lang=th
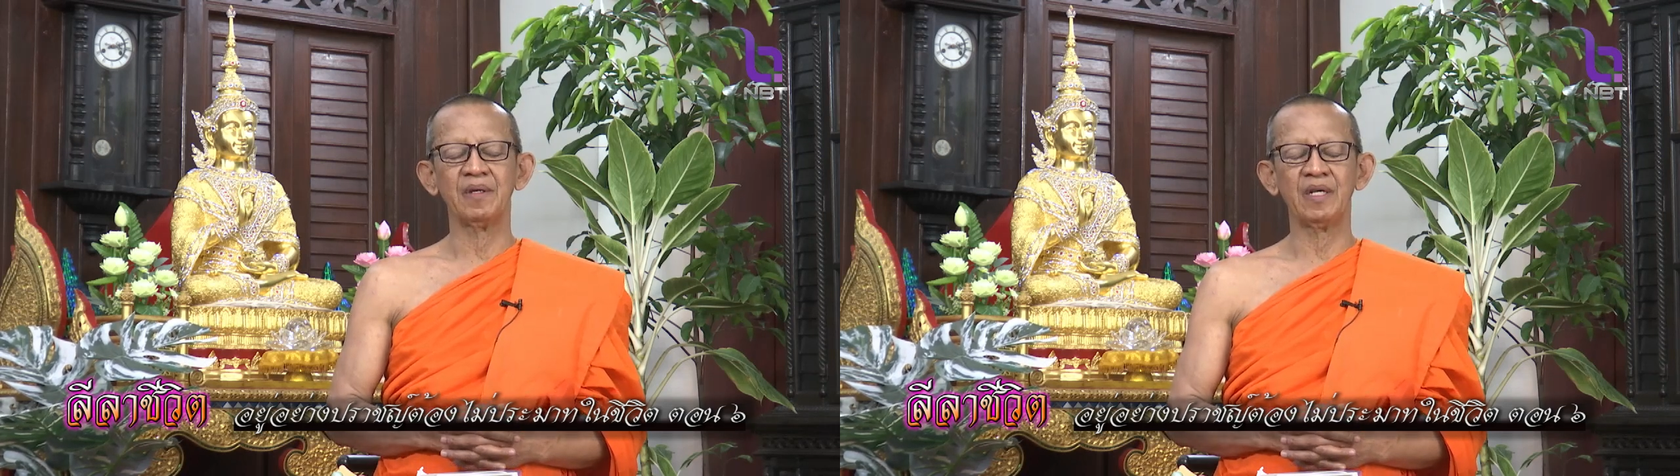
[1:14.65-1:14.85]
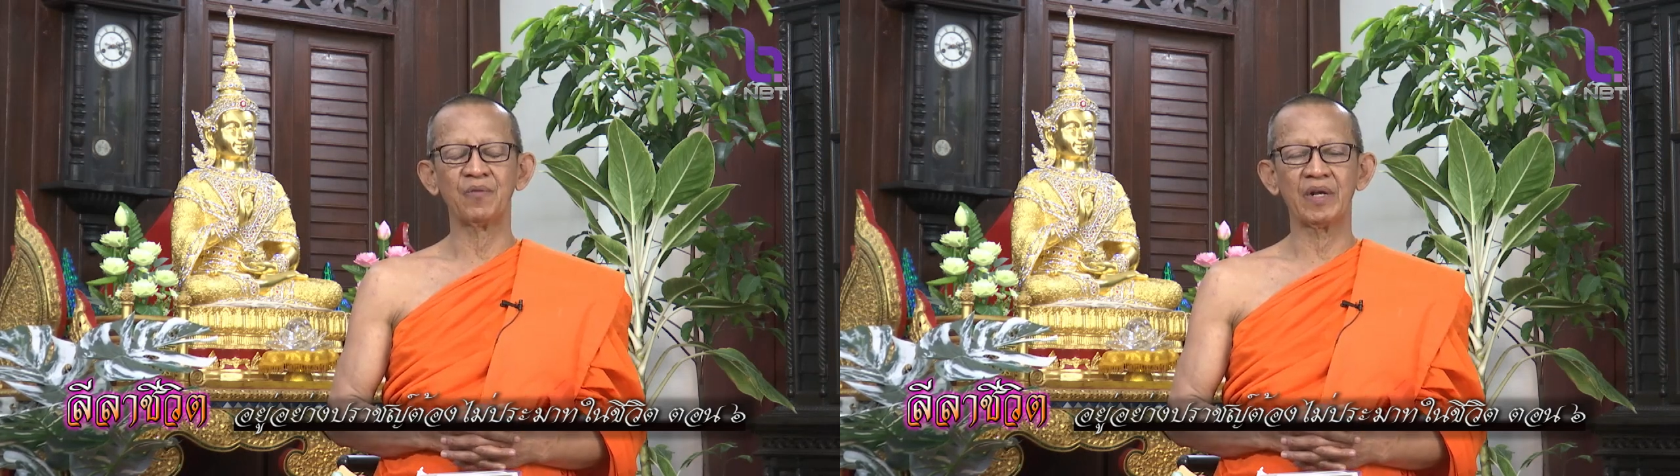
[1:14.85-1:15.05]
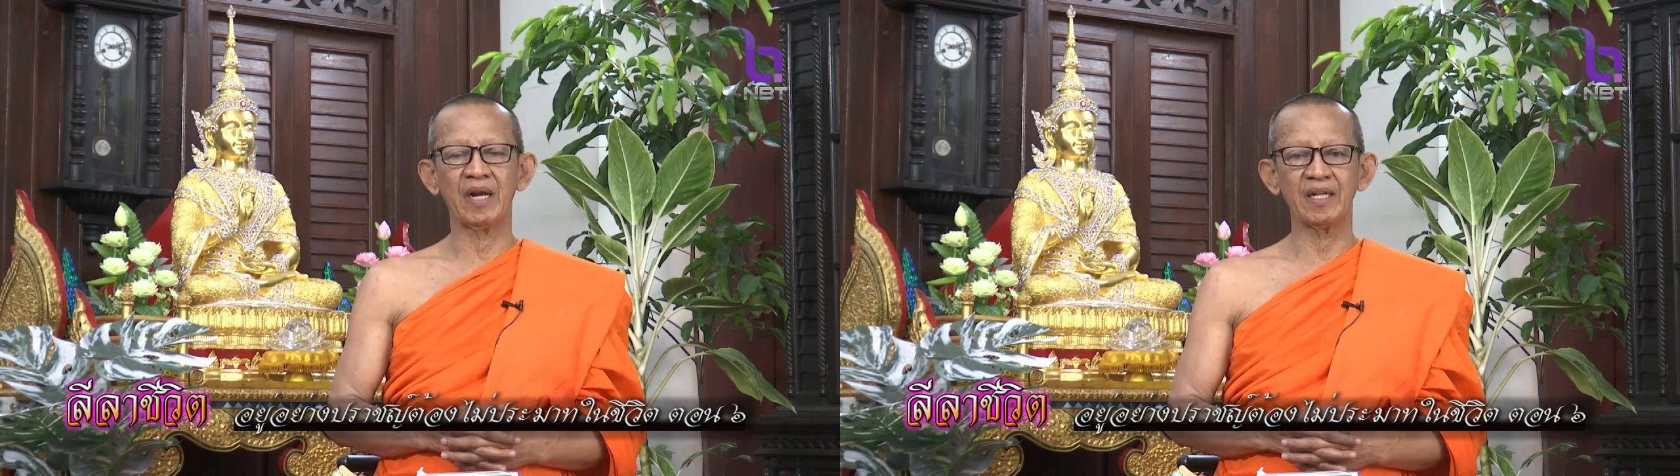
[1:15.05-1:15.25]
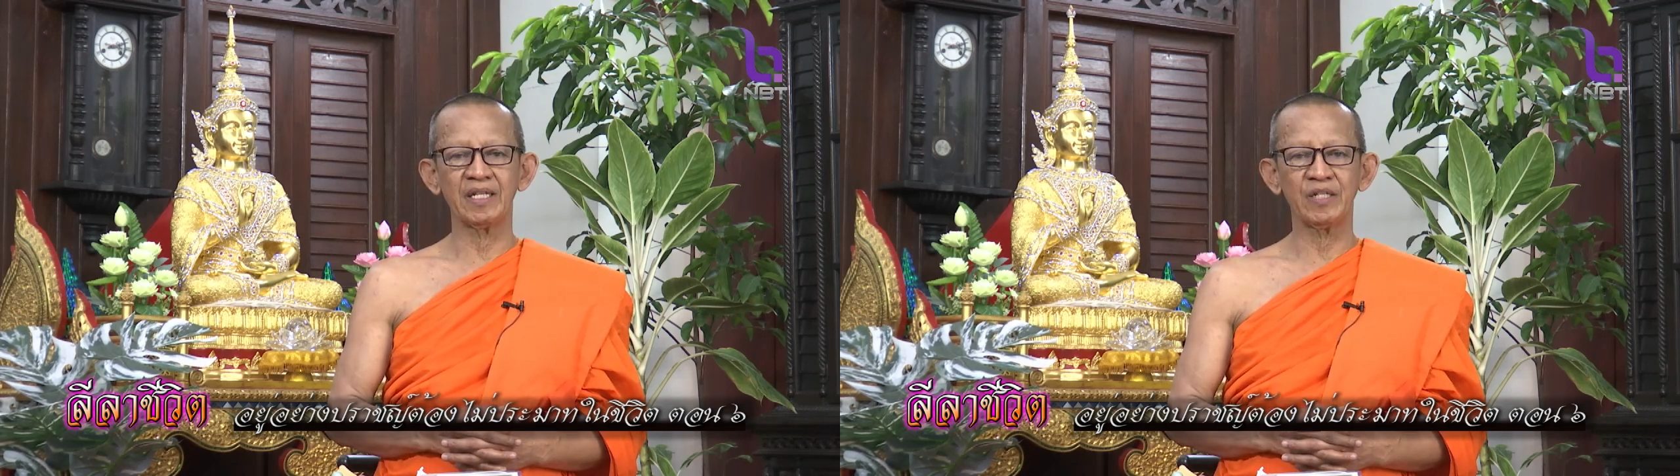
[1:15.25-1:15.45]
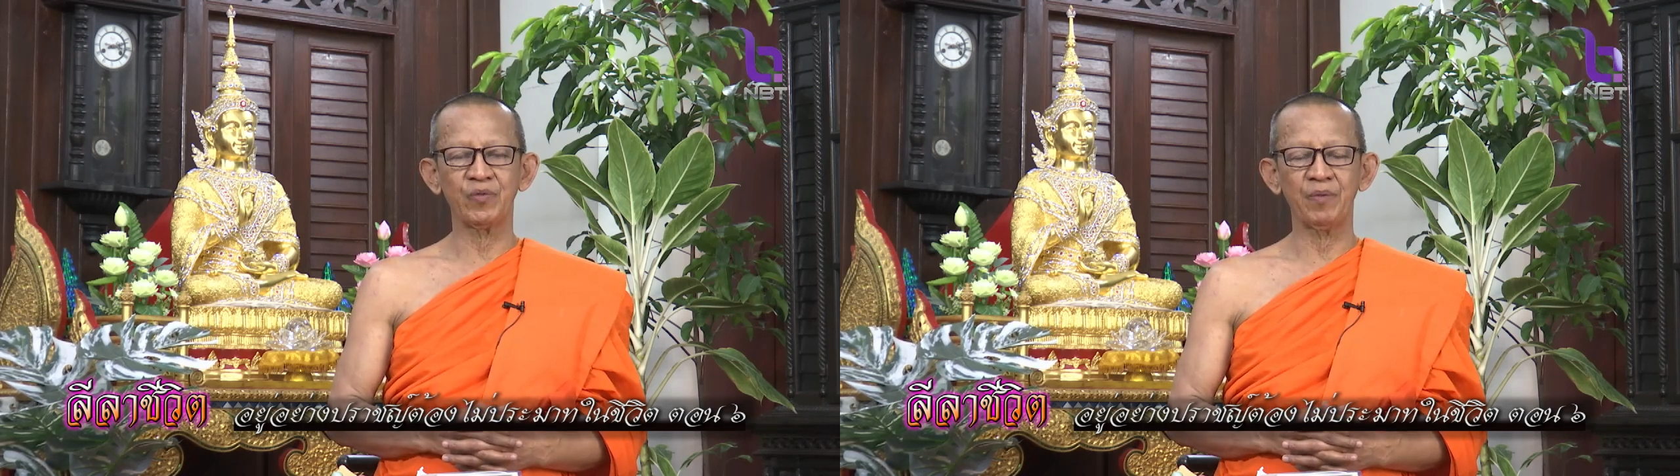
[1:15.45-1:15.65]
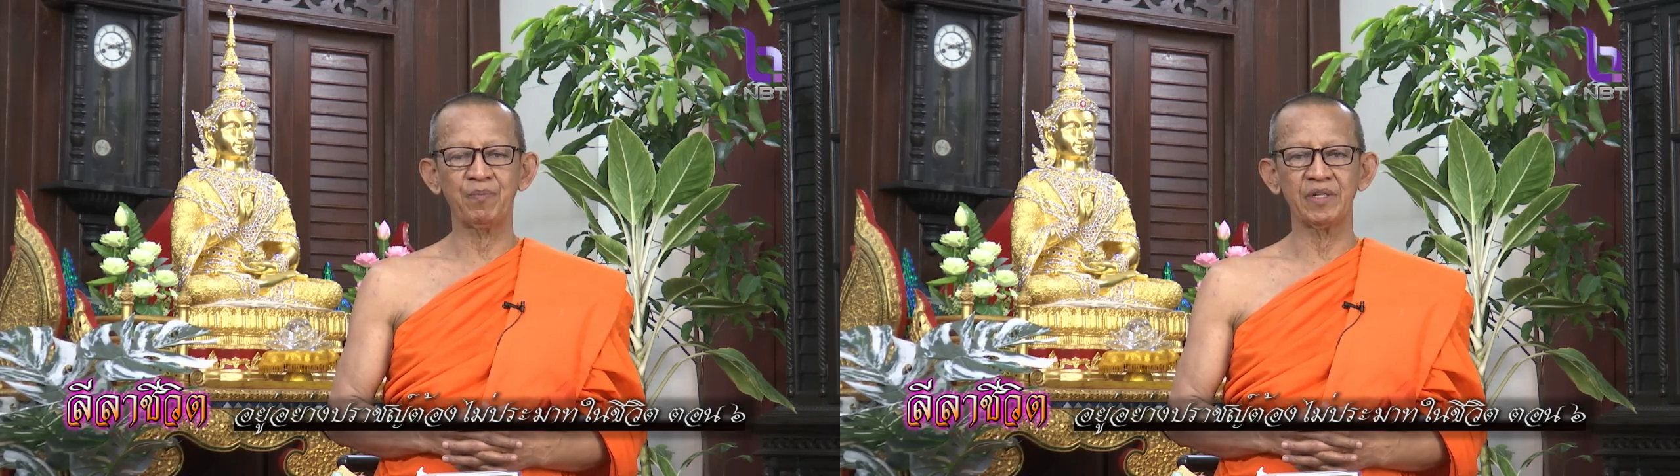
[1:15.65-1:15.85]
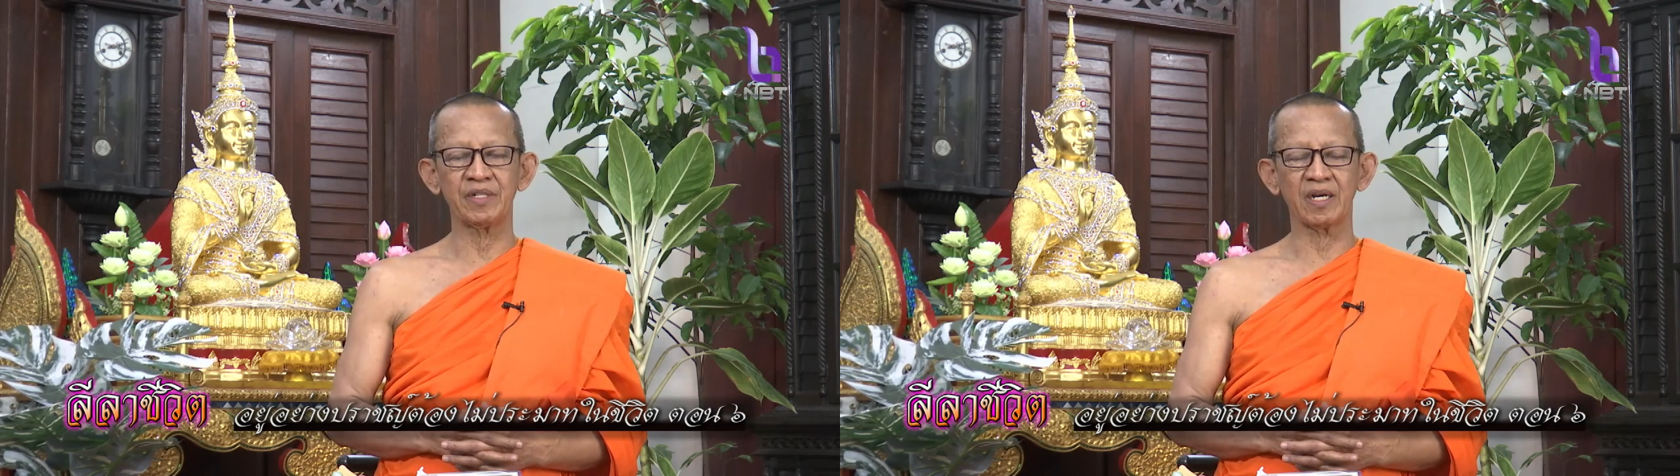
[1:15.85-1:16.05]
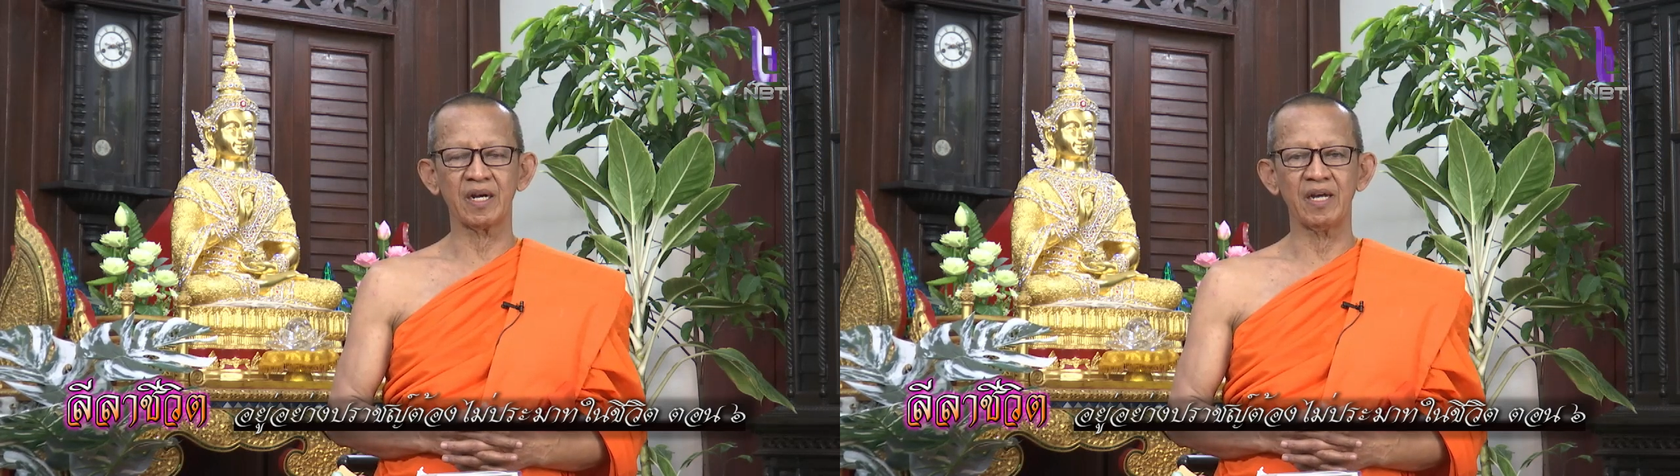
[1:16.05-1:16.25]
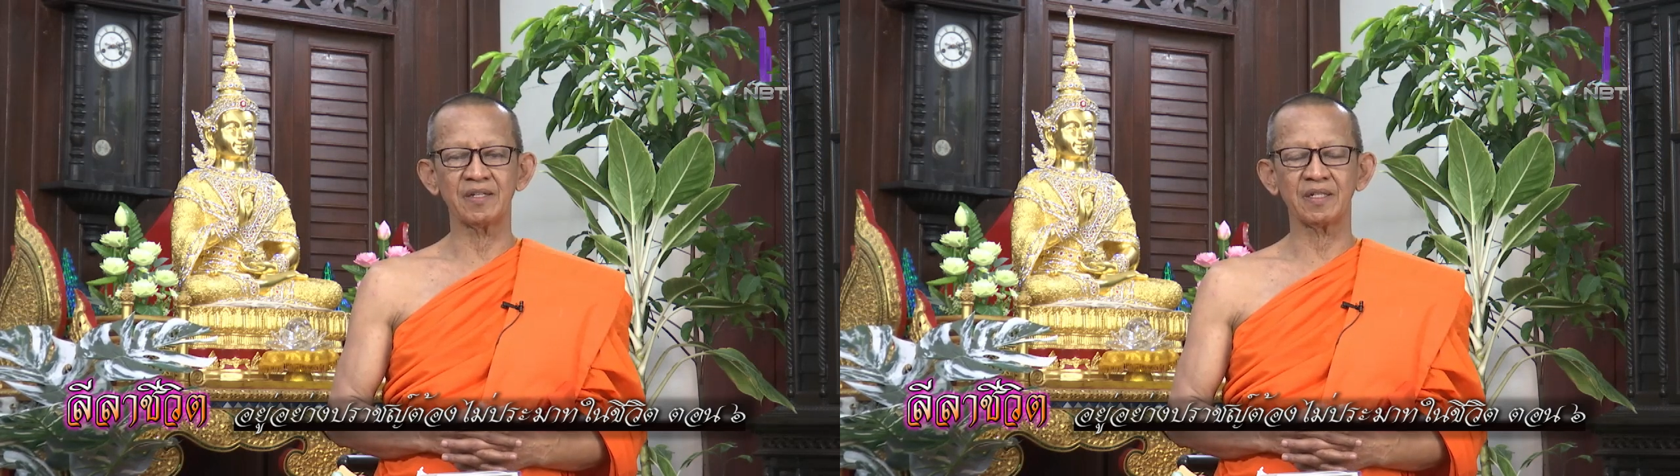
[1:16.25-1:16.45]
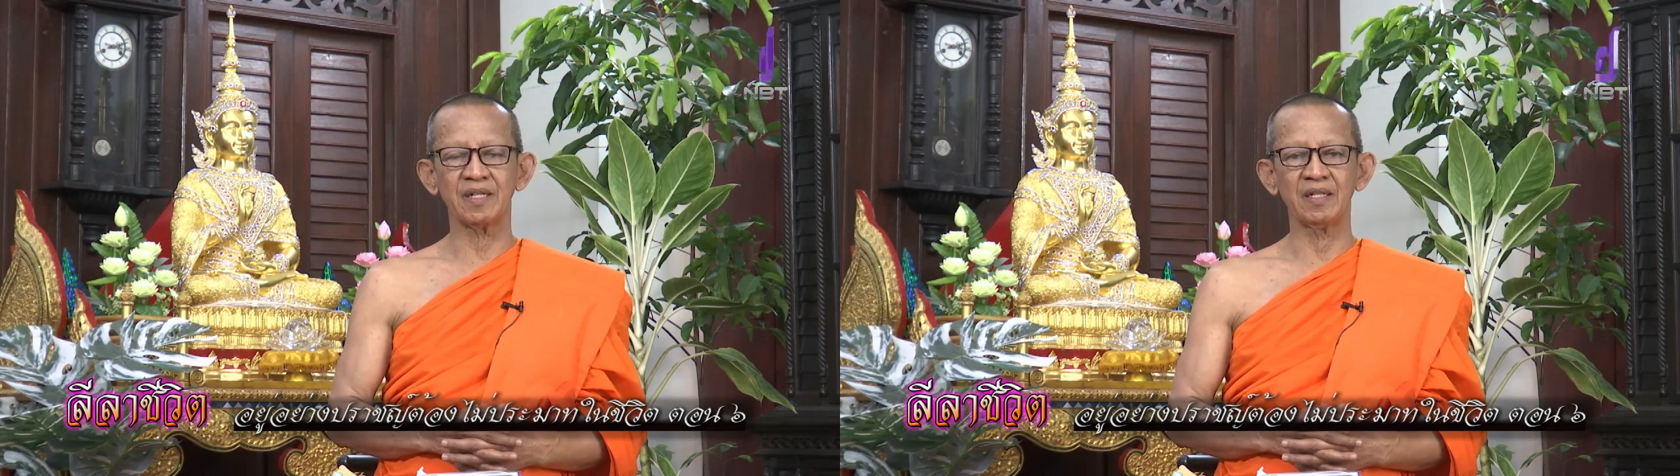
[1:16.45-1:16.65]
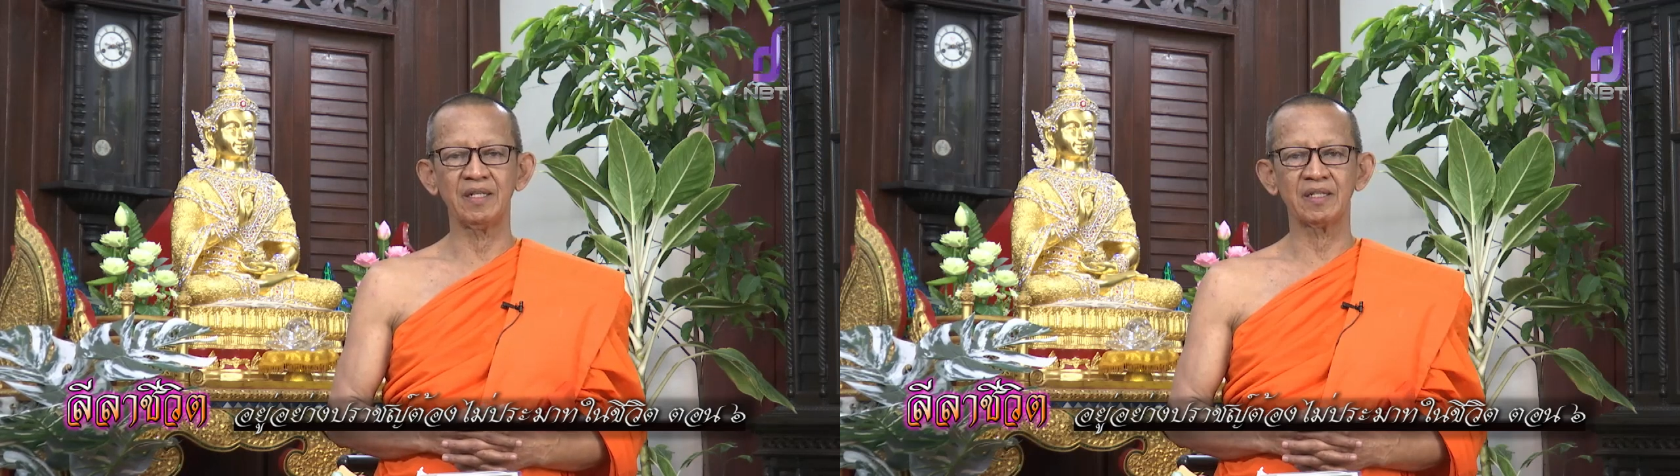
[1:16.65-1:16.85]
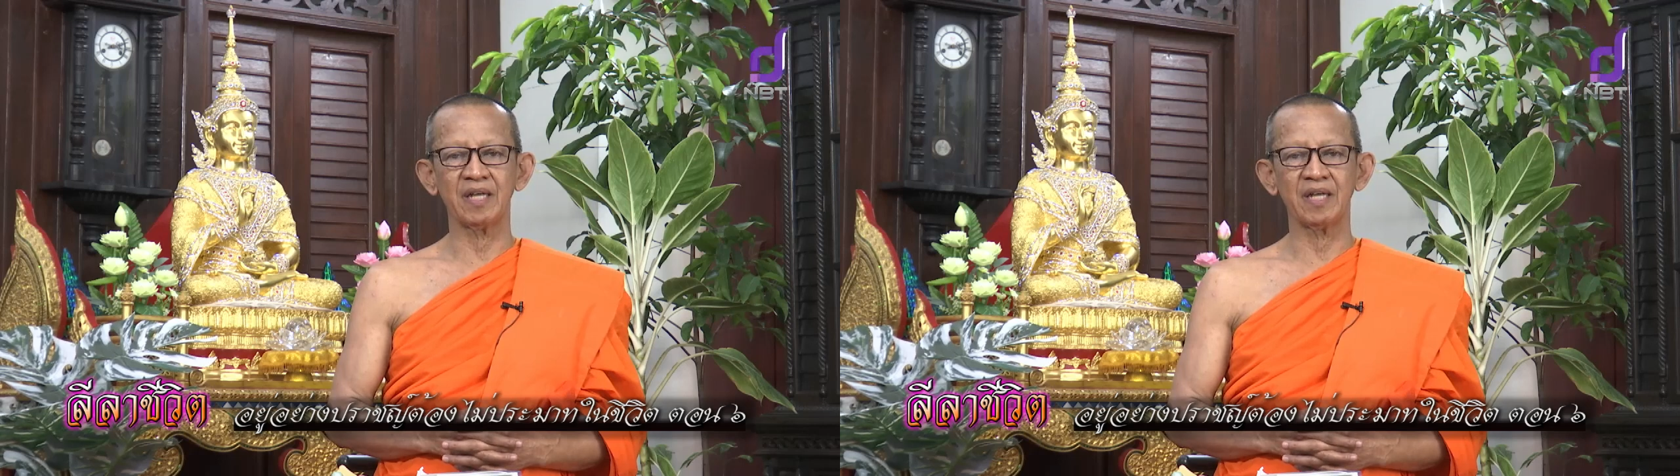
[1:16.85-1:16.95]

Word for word: อีกเวลาที่ชีวิตปริจากกายสถานที่